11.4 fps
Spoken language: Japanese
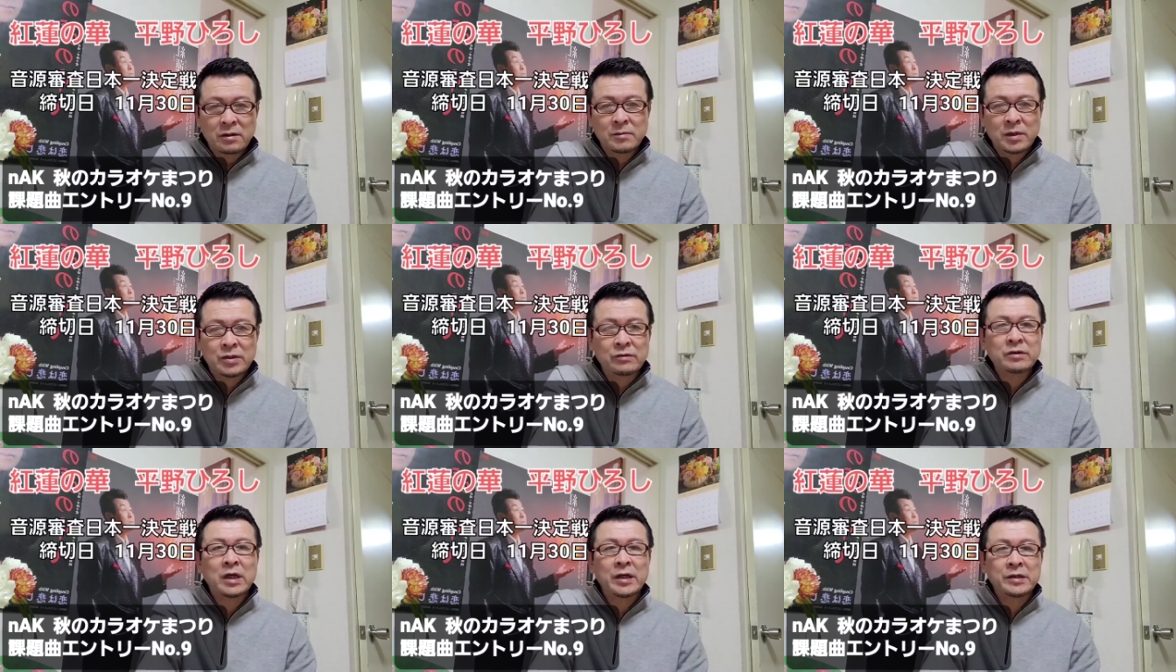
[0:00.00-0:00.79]
まあ、
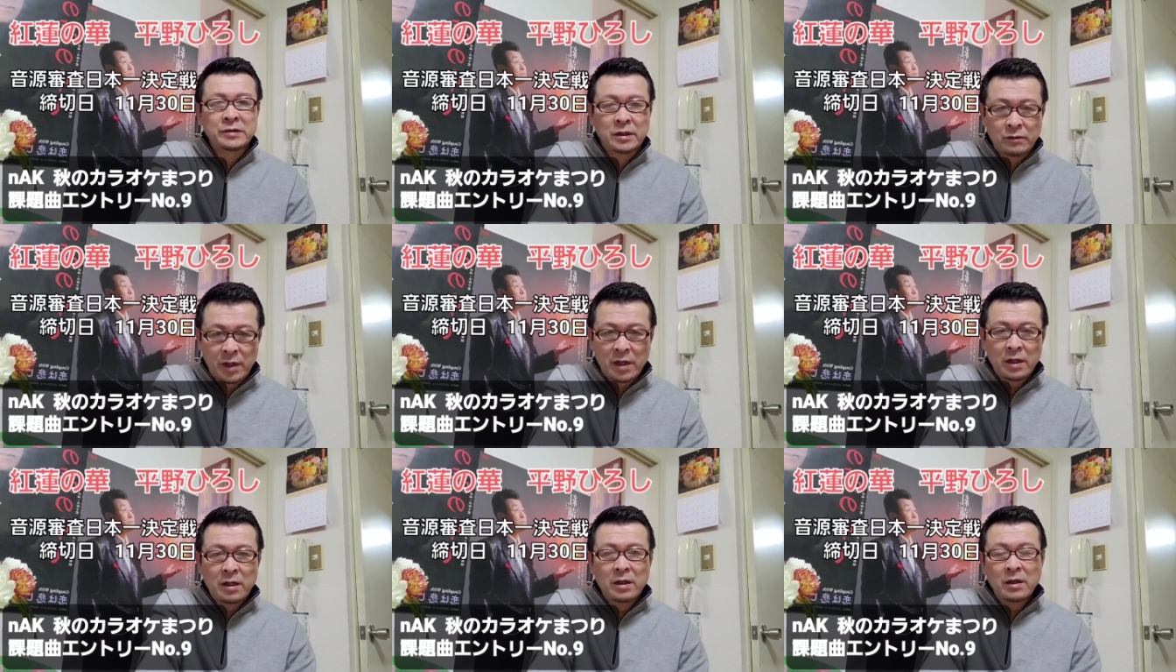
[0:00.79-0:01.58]
昼だけですけど
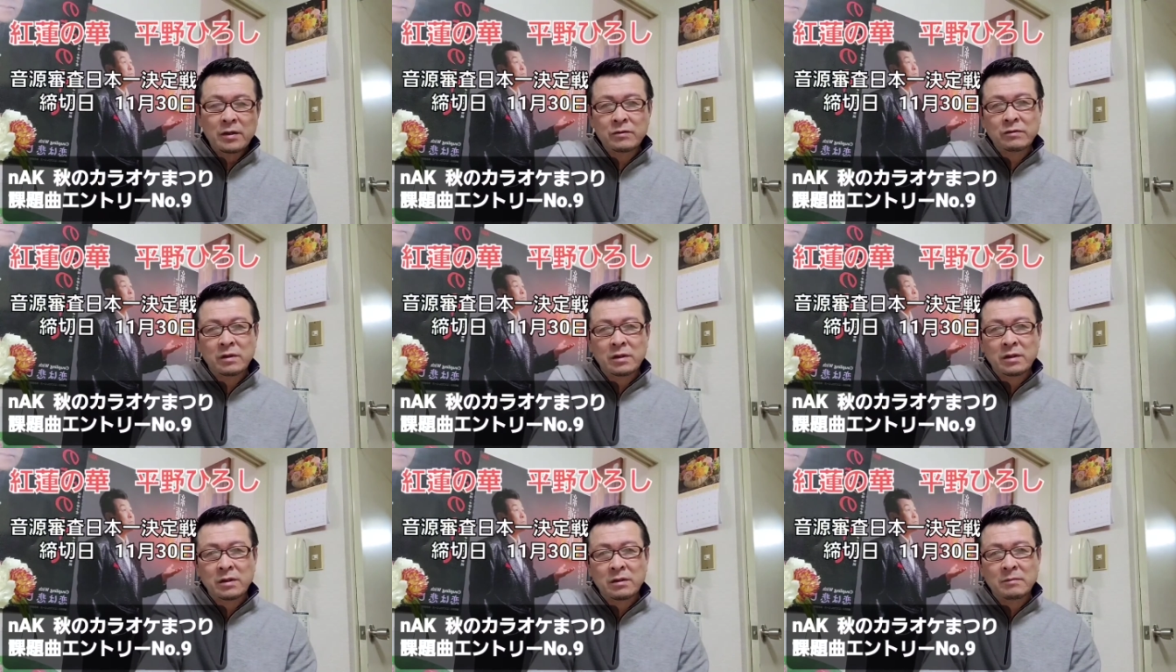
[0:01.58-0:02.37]
ね、夜
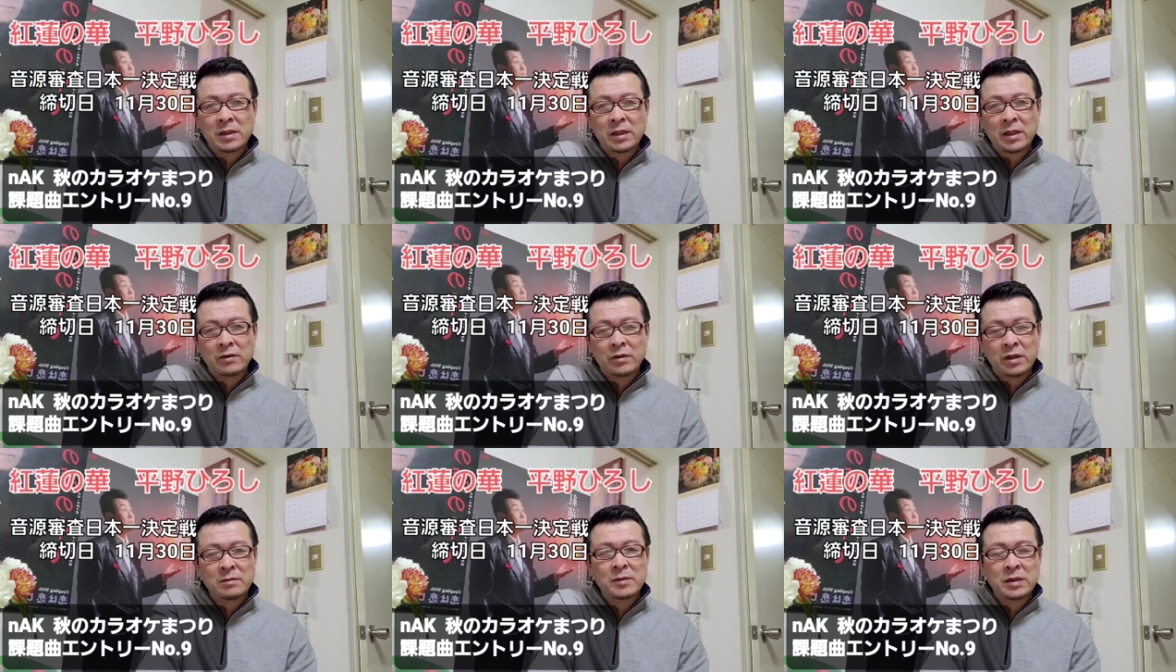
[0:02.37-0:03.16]
はまだ営業
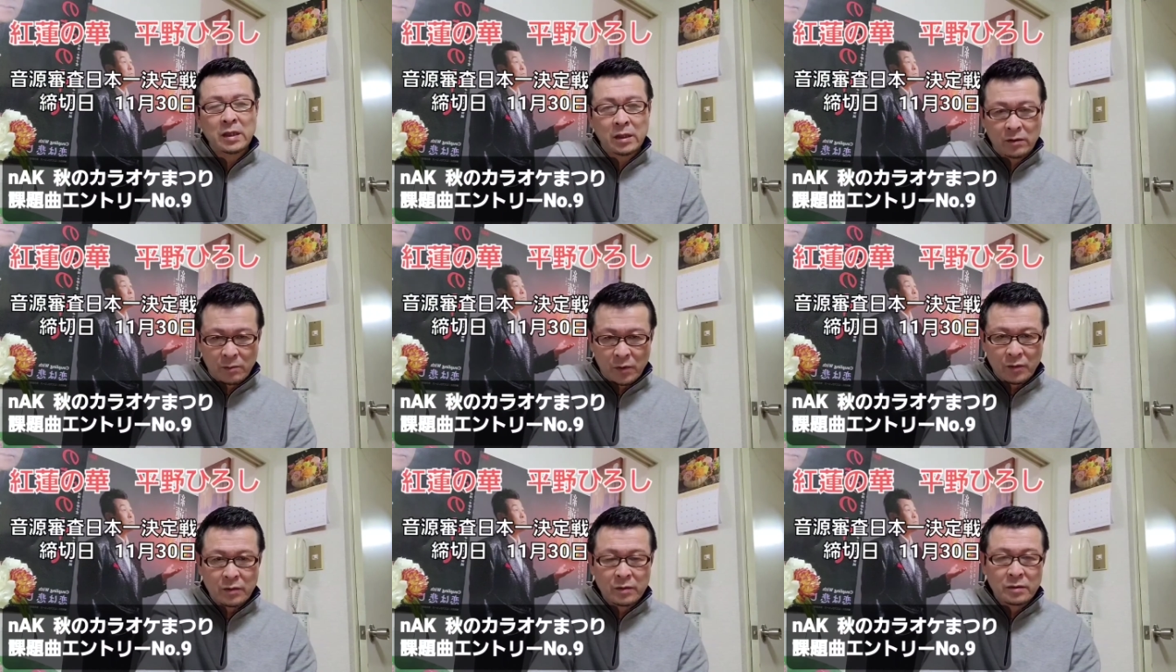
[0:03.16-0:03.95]
できませんけど
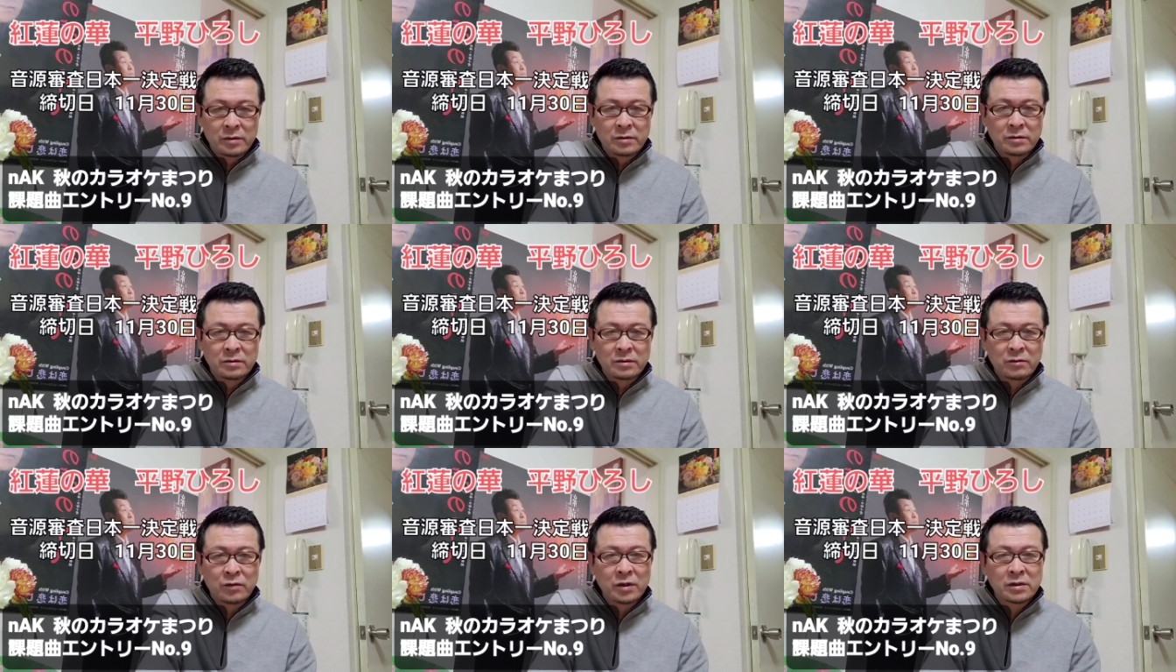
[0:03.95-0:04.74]
も、うん、
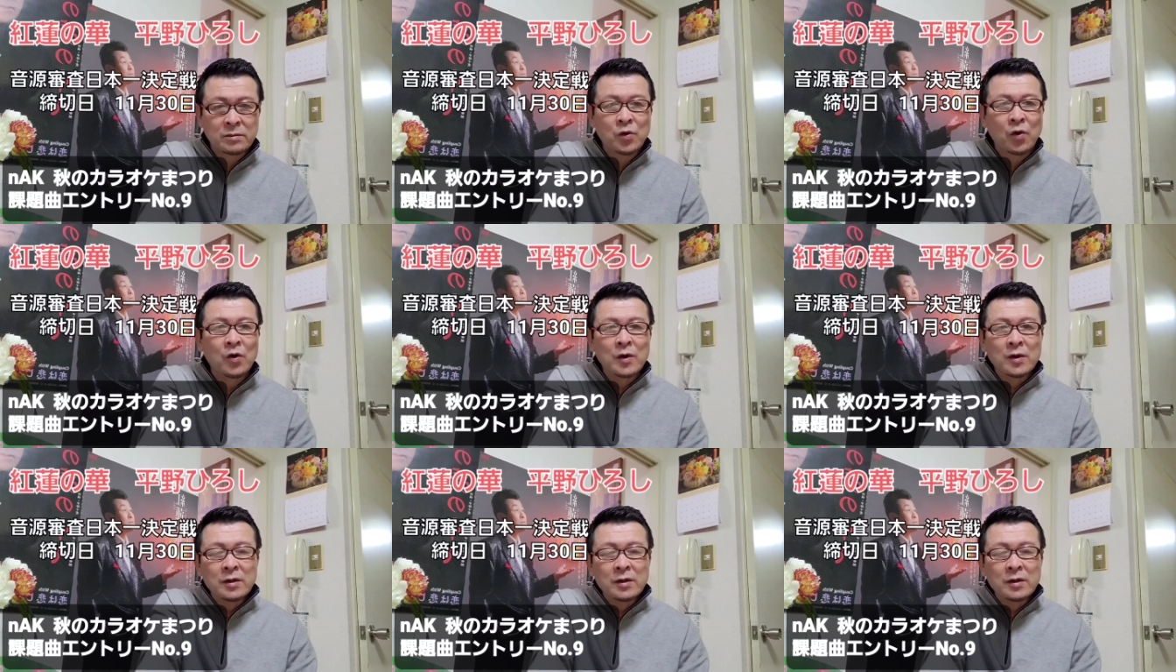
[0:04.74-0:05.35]
で、お客さんも、